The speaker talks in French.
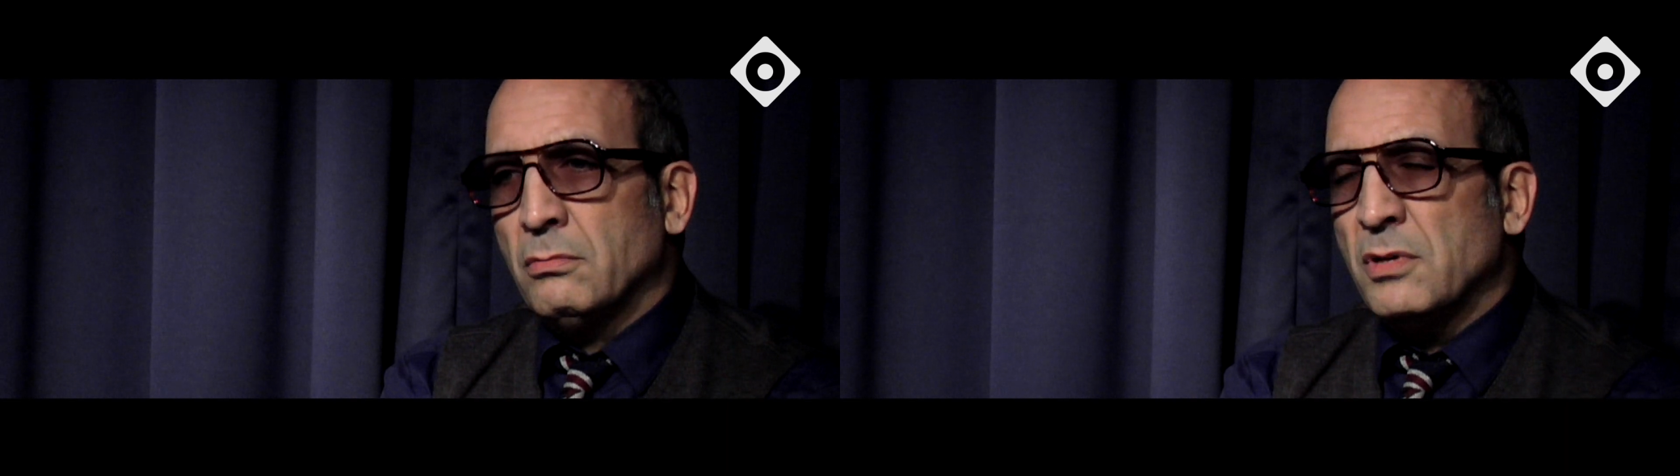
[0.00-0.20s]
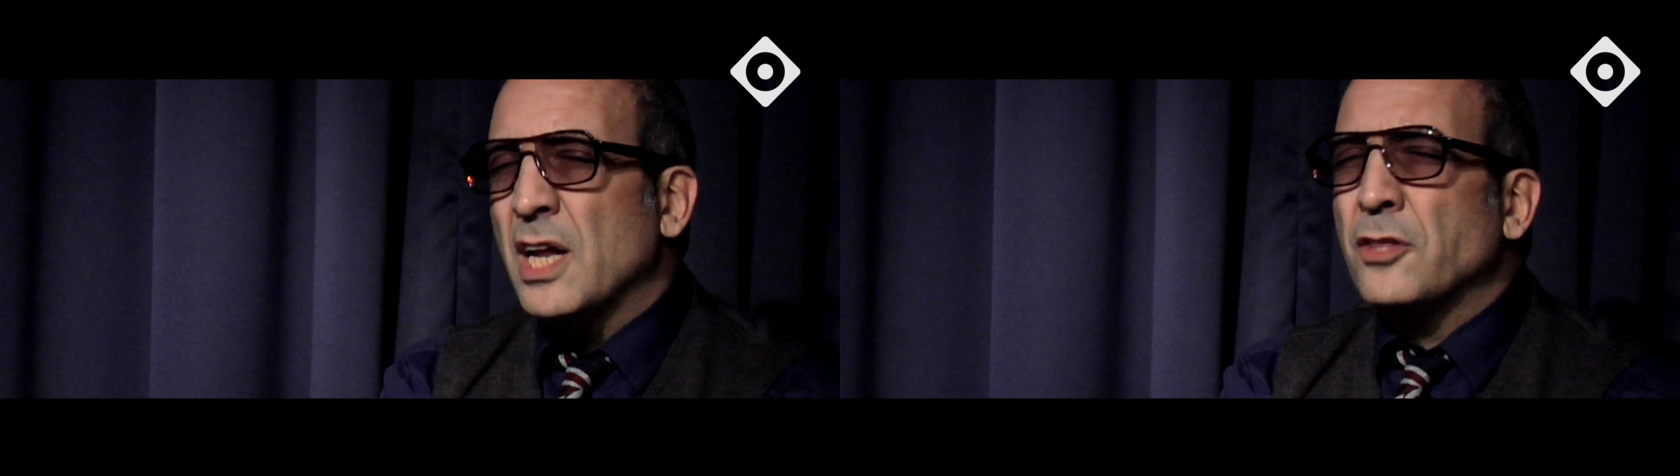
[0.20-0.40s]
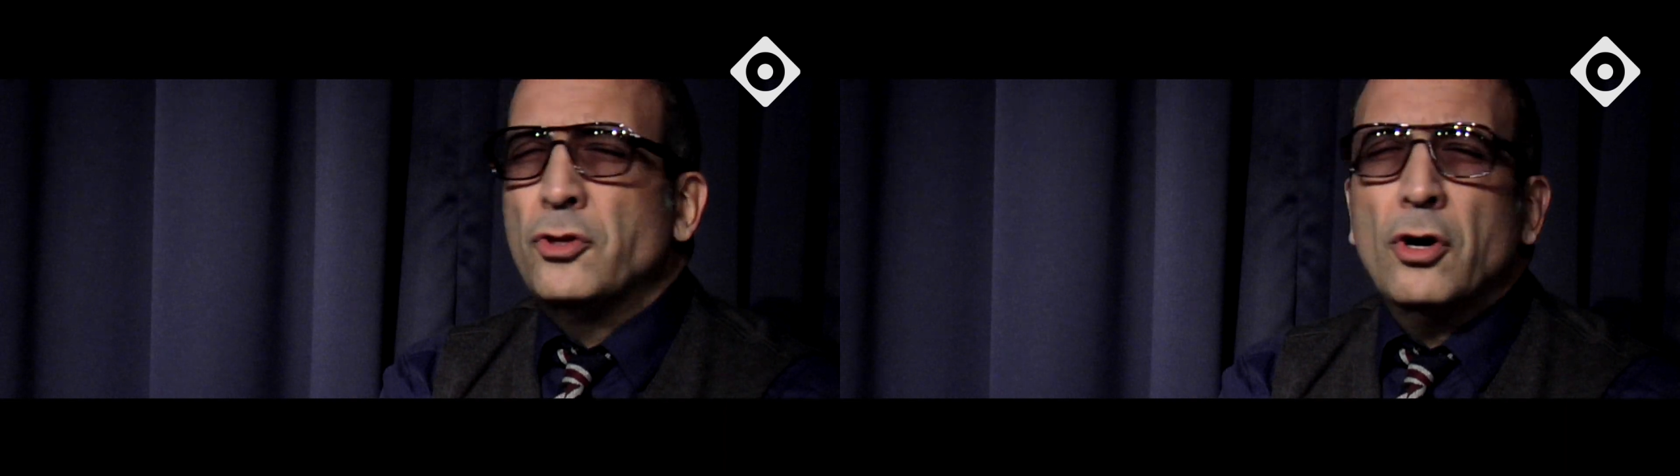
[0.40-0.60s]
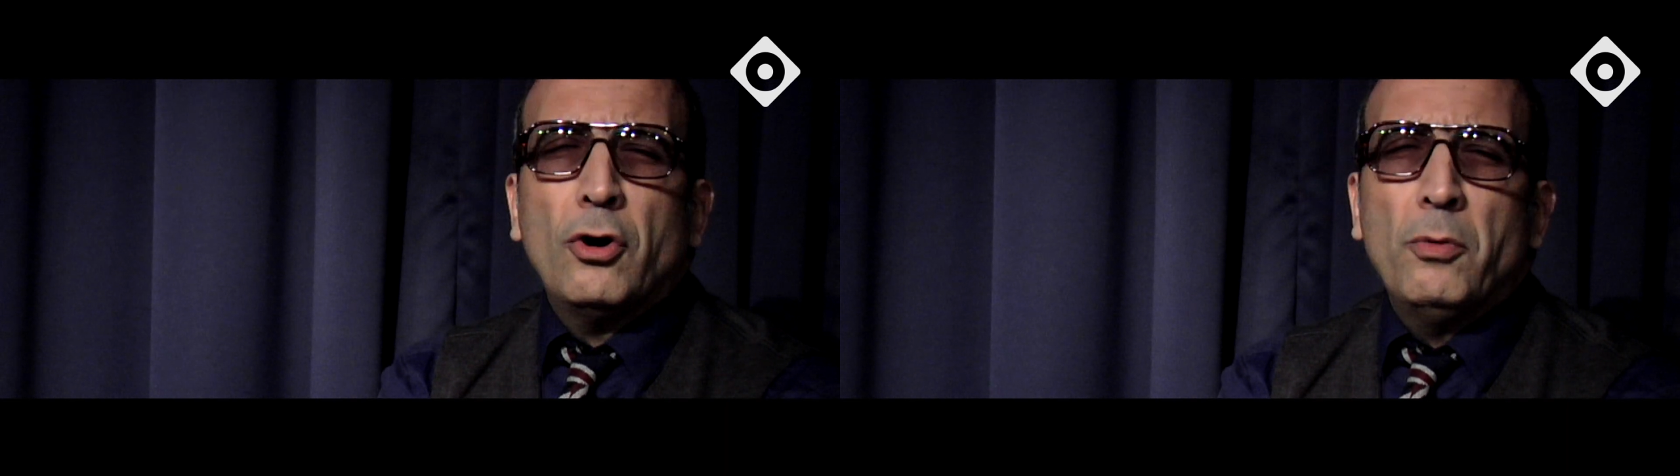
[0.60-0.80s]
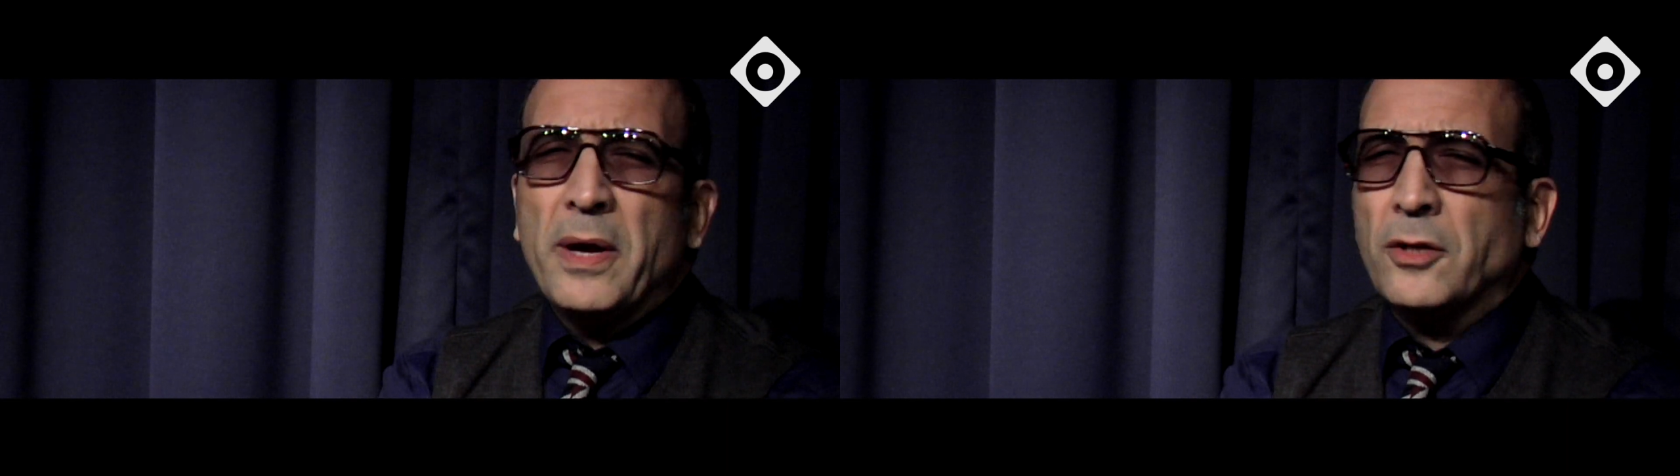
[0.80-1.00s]
il adore
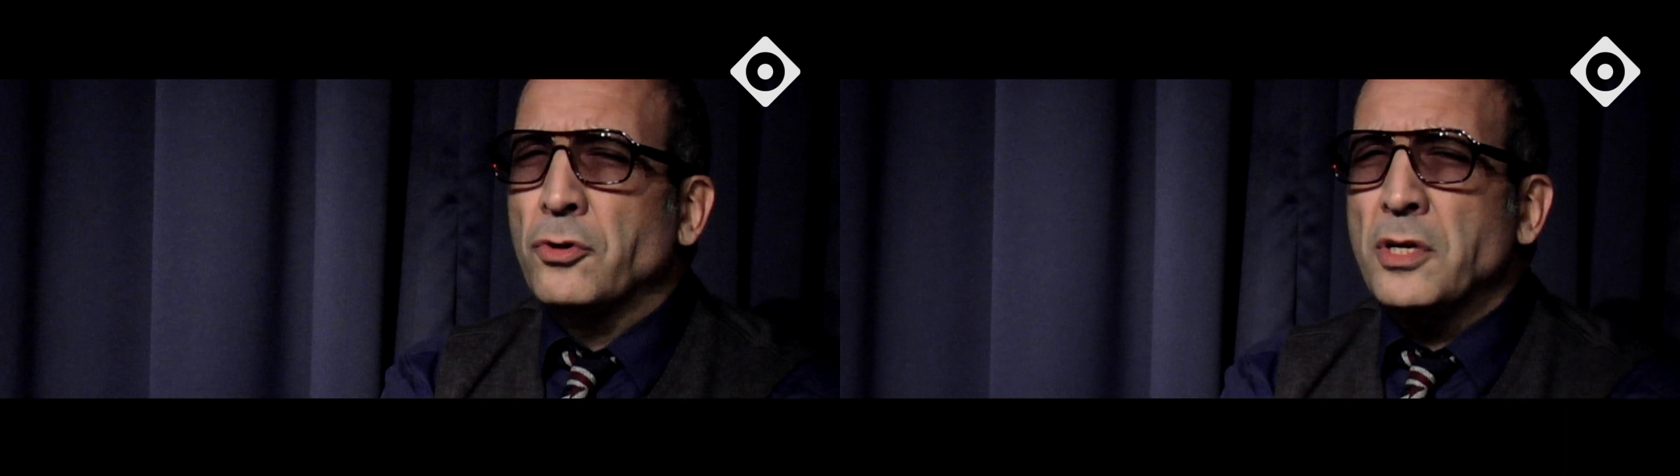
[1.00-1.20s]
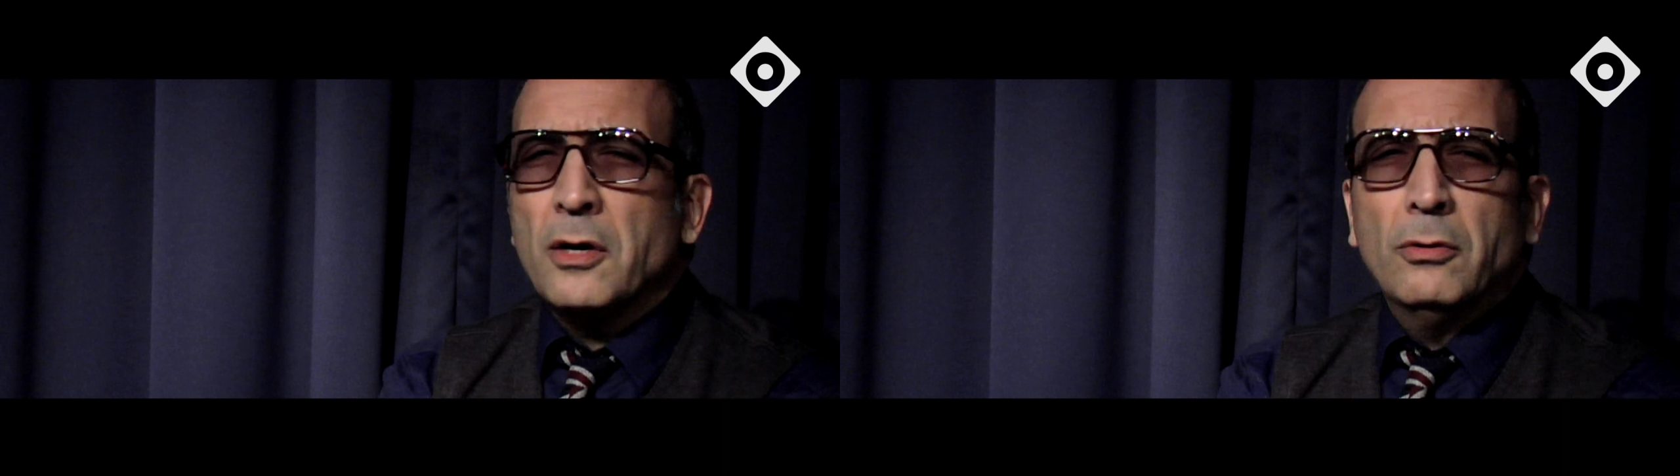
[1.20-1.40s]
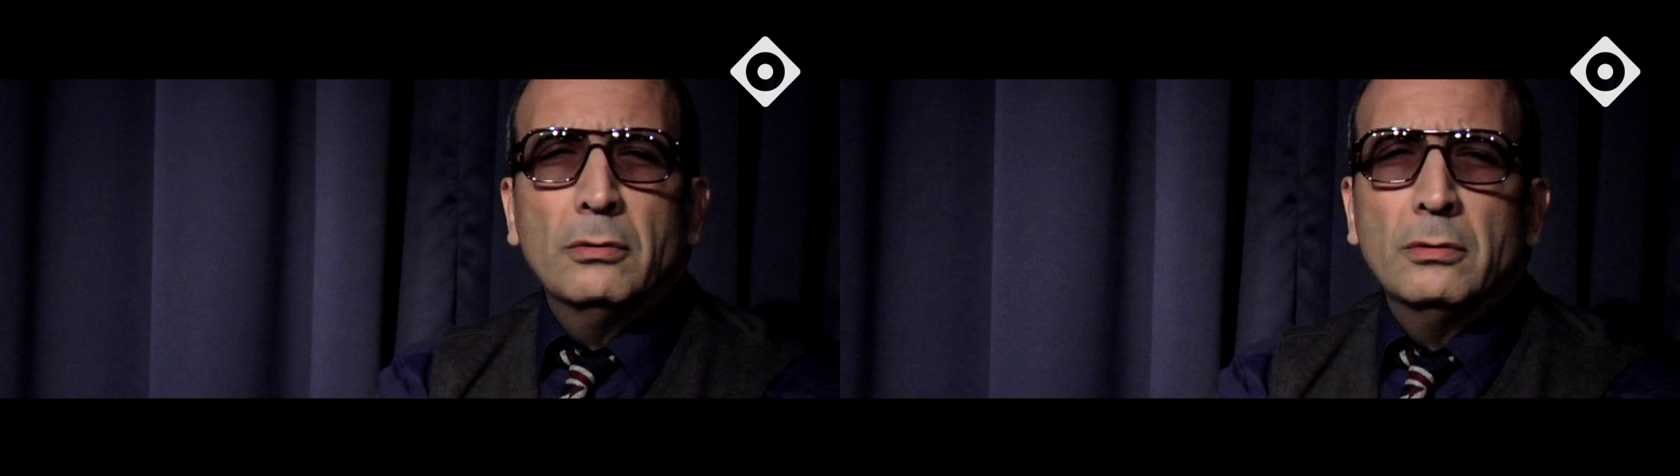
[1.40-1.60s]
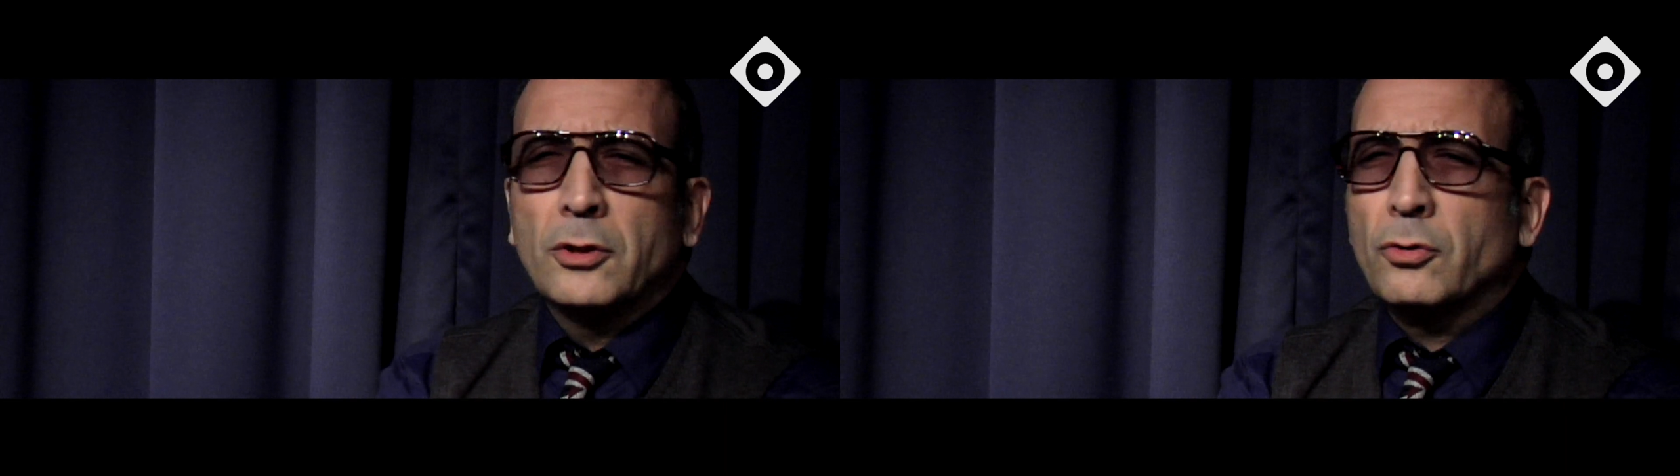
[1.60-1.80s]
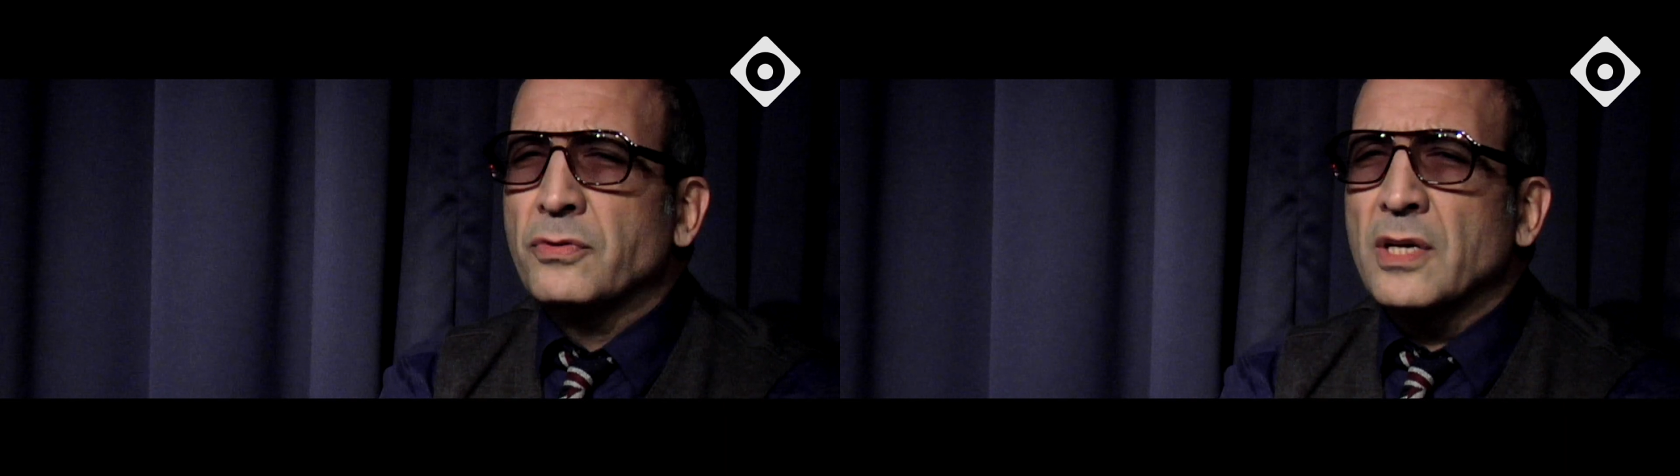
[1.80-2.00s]
Robert De Niro, il
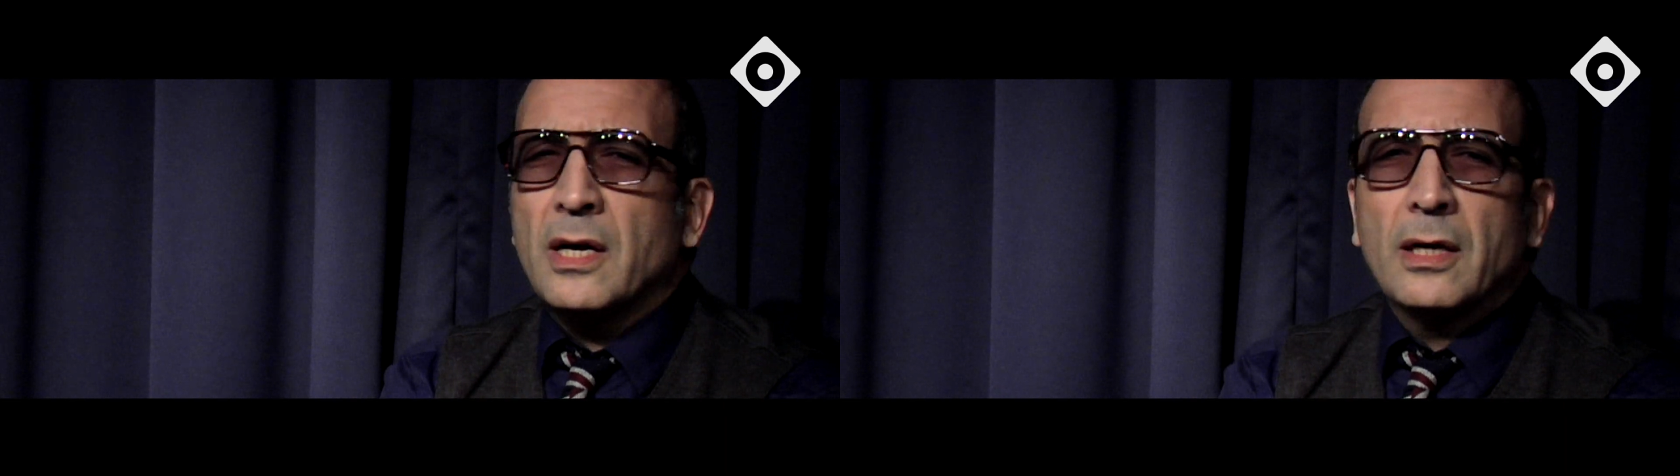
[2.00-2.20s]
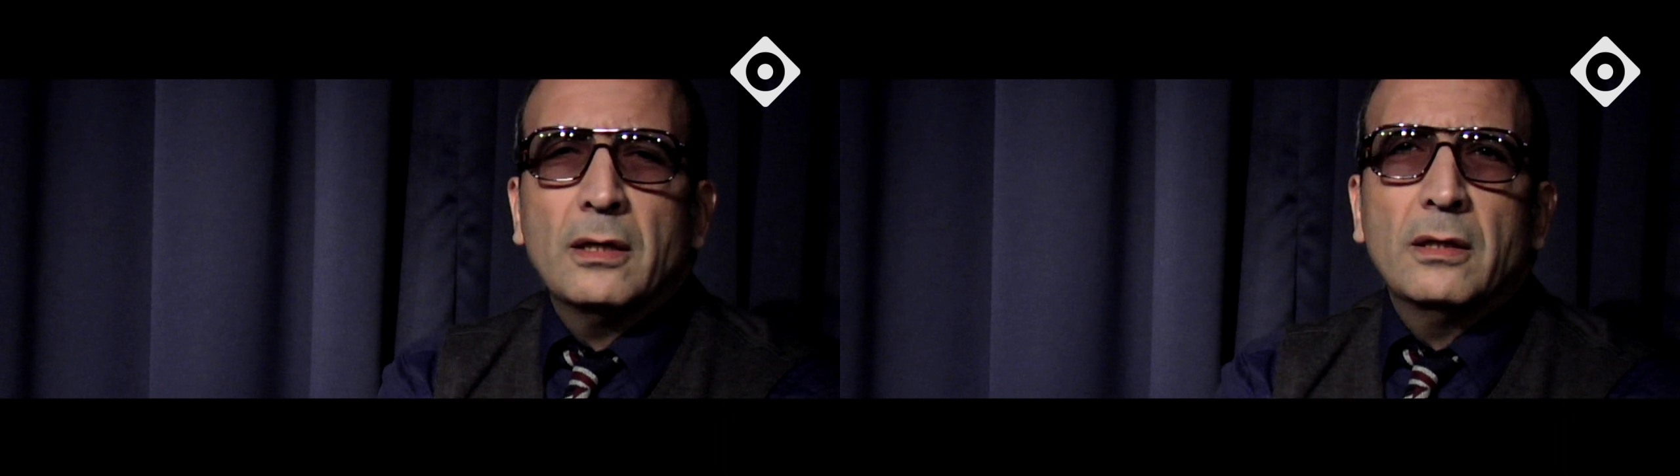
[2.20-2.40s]
trouve ça